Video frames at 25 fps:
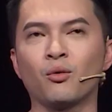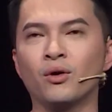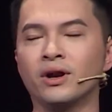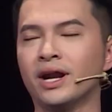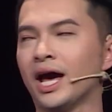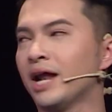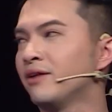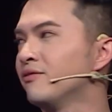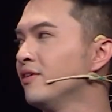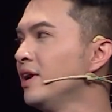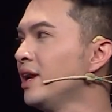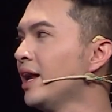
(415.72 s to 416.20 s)
Quỳnh
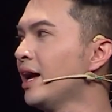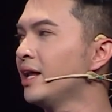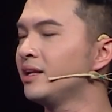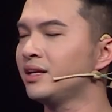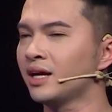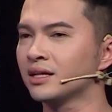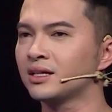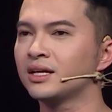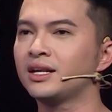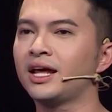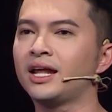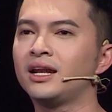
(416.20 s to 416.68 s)
Anh với lại anh
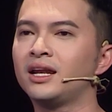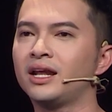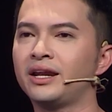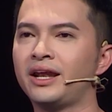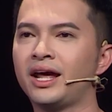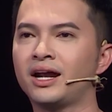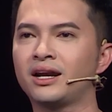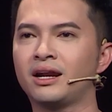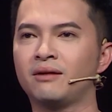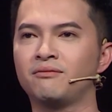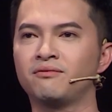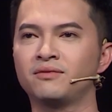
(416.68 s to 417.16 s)
Nhật Tinh Anh là
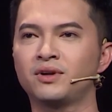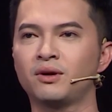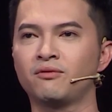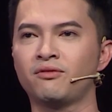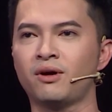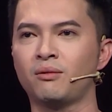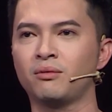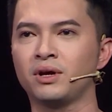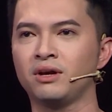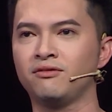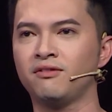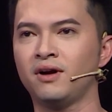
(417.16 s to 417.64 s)
đang nằm trong
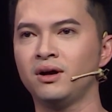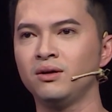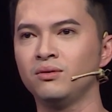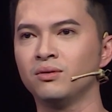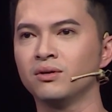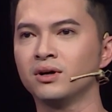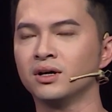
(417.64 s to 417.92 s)
vòng nghi vấn của